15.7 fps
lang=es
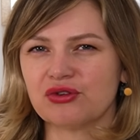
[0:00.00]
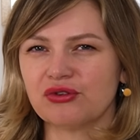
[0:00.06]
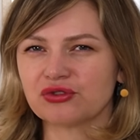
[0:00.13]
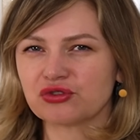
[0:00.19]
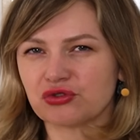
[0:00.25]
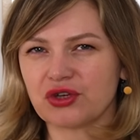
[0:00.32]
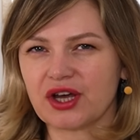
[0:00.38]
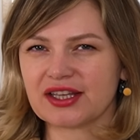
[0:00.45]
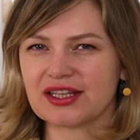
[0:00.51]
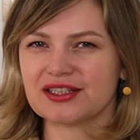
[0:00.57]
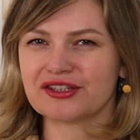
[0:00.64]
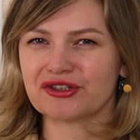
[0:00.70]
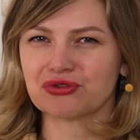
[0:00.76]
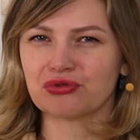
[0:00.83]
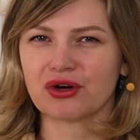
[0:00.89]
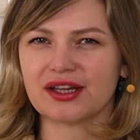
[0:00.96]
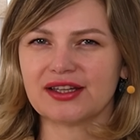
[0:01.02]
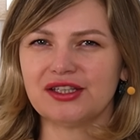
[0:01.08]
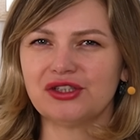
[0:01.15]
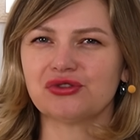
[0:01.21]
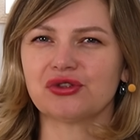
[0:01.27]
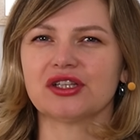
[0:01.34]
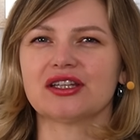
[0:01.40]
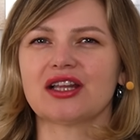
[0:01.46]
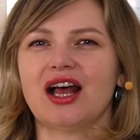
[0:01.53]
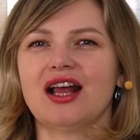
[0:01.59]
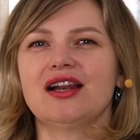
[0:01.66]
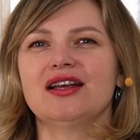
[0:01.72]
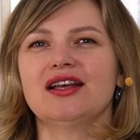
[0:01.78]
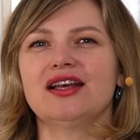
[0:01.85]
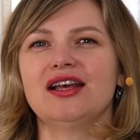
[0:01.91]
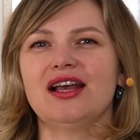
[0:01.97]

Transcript: ¿no? Todo ahí trituradito y tal.